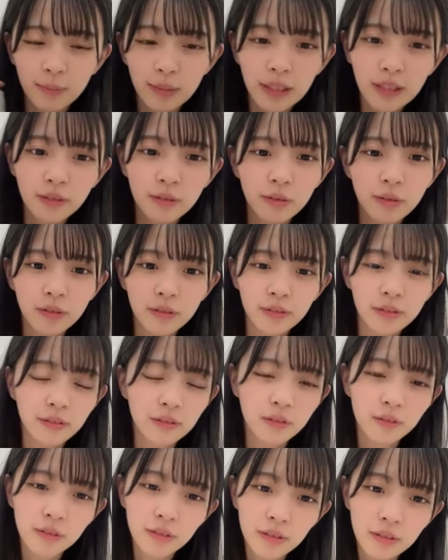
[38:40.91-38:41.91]

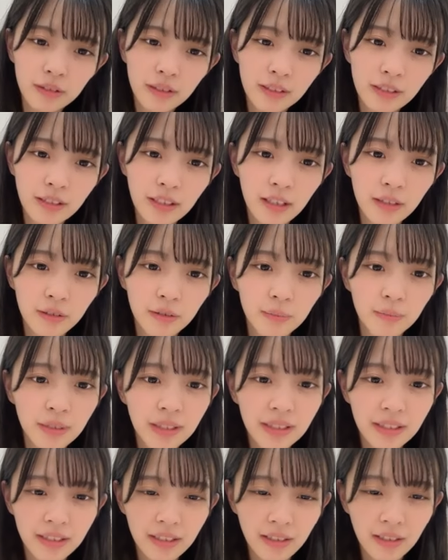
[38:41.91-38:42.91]
スパンコールのスカート
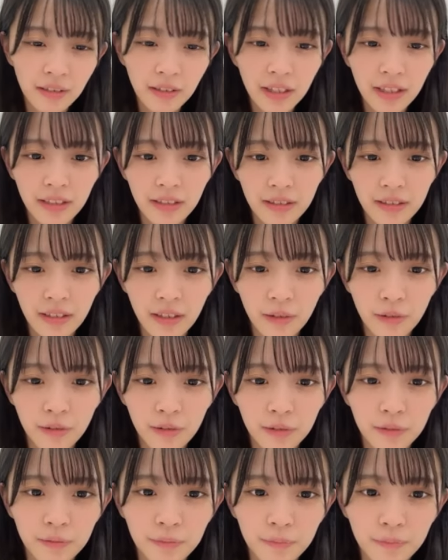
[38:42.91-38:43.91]
めっちゃ可愛かっ
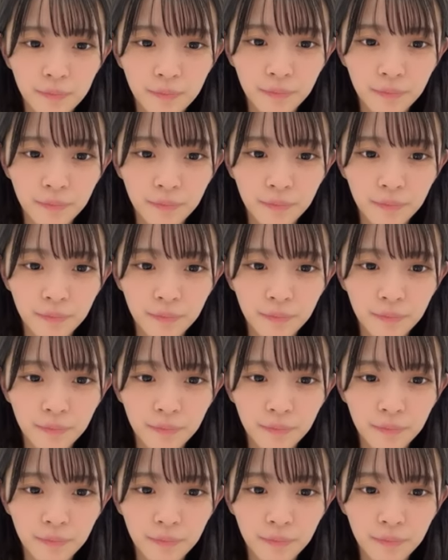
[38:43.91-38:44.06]
たのめっ